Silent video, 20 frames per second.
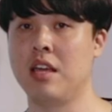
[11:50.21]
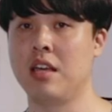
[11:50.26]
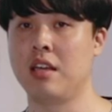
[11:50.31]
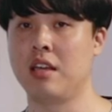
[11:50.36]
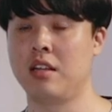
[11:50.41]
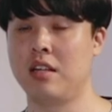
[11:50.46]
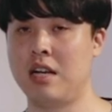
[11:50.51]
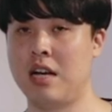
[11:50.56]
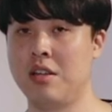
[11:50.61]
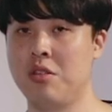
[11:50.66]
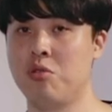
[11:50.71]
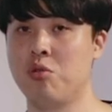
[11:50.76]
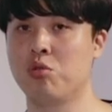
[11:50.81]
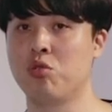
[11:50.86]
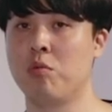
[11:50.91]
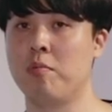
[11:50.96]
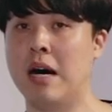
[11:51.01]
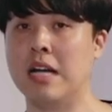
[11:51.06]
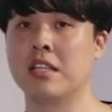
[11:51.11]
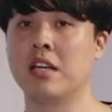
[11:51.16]
얘기를 하는
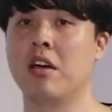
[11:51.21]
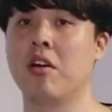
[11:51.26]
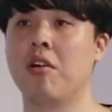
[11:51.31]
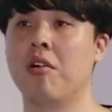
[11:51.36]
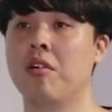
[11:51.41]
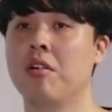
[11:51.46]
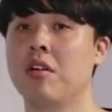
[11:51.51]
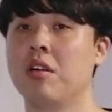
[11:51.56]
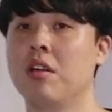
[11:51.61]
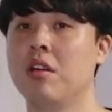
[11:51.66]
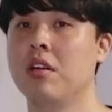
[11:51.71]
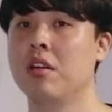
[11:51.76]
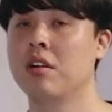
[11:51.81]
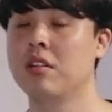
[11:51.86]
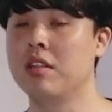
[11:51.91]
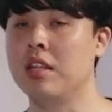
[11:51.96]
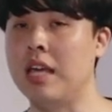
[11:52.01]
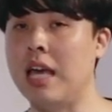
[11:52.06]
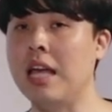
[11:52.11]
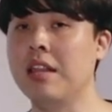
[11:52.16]
요소 맞아요
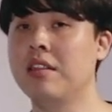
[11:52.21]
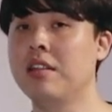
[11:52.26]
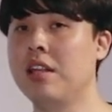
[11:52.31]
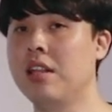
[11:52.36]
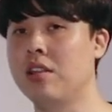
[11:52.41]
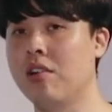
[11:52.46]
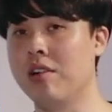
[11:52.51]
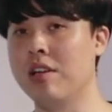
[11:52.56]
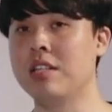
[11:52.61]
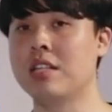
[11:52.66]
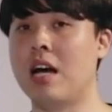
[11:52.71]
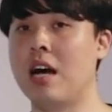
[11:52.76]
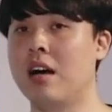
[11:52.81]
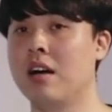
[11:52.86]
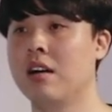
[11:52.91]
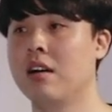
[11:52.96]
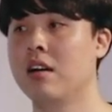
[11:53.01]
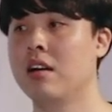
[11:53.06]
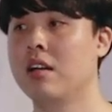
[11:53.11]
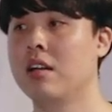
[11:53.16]
근데 얘들이 더
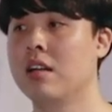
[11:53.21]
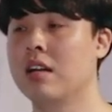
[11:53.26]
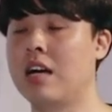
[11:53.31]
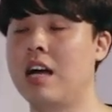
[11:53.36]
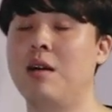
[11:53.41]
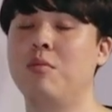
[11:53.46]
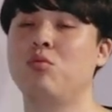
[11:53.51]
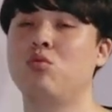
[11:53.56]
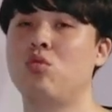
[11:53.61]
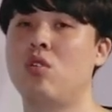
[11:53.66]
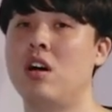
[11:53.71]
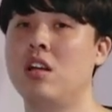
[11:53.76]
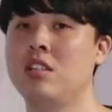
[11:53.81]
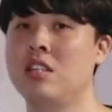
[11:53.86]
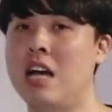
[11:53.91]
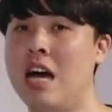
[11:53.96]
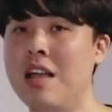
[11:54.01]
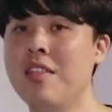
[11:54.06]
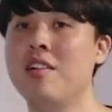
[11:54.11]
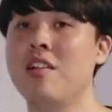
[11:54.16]
이상
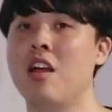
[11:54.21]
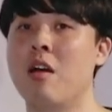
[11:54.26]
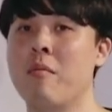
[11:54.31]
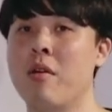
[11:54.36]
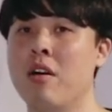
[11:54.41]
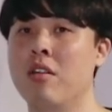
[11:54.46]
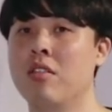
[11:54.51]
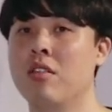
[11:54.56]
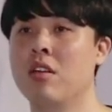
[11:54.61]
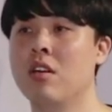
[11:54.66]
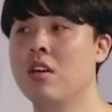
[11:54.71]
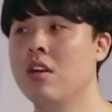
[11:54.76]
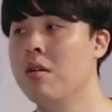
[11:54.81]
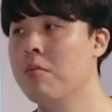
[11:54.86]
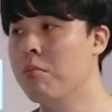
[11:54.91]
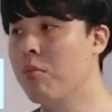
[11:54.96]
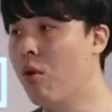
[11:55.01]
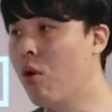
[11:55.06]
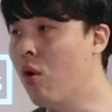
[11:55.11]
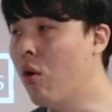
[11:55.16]
감소하지 않으려면
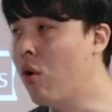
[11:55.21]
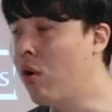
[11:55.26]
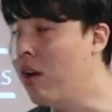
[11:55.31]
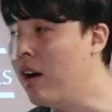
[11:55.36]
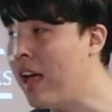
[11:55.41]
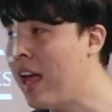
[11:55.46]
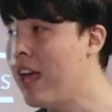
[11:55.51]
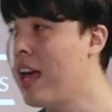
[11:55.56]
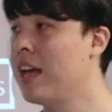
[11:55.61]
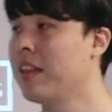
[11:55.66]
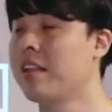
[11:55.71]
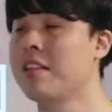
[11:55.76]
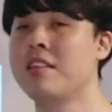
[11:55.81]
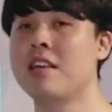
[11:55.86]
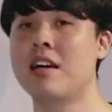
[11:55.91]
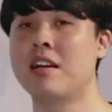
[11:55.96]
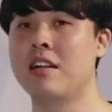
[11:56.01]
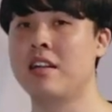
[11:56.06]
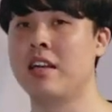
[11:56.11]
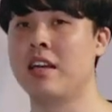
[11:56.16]
뭘 해야
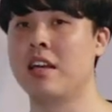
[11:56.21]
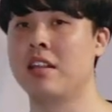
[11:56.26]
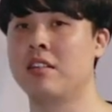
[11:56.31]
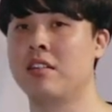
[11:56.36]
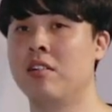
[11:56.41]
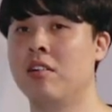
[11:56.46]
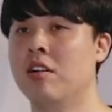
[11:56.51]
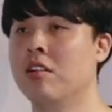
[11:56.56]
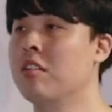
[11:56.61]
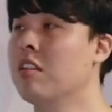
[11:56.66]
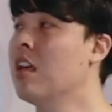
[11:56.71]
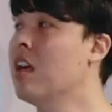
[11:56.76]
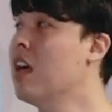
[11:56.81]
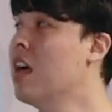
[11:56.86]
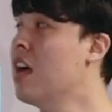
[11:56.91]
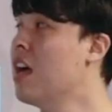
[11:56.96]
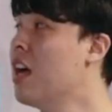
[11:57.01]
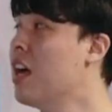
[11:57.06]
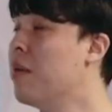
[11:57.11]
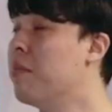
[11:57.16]
됐냐를 얘기했던 건
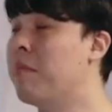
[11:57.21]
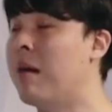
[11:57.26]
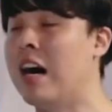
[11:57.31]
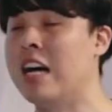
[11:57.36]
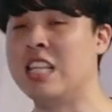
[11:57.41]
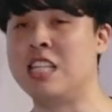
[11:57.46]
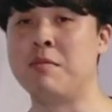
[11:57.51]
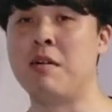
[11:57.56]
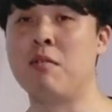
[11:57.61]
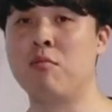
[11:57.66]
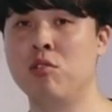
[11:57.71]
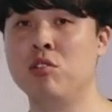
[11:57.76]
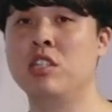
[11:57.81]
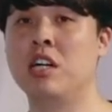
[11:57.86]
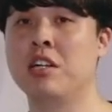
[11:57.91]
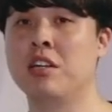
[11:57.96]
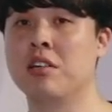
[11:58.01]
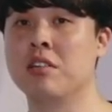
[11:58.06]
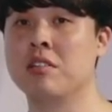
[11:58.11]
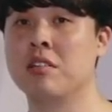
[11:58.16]
마지막
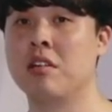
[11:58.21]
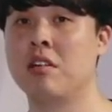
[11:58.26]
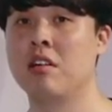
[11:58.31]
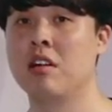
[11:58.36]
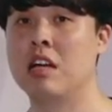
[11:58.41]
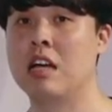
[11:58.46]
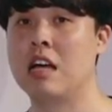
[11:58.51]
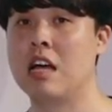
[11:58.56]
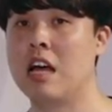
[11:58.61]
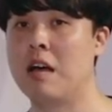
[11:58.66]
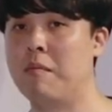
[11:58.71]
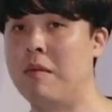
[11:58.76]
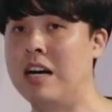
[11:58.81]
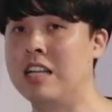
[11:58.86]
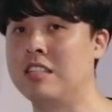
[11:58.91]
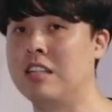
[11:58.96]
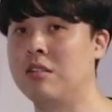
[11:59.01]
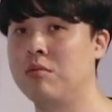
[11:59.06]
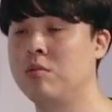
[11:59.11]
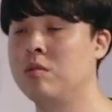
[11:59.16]
문장이었어요
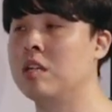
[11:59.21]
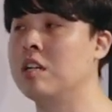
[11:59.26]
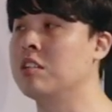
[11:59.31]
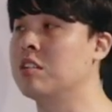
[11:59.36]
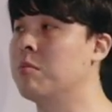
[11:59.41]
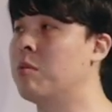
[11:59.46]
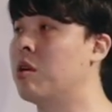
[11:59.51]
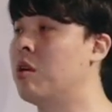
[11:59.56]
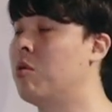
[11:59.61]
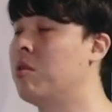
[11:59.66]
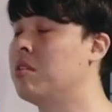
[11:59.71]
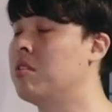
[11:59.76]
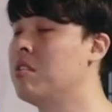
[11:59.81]
마지막 문장에서 뭐라고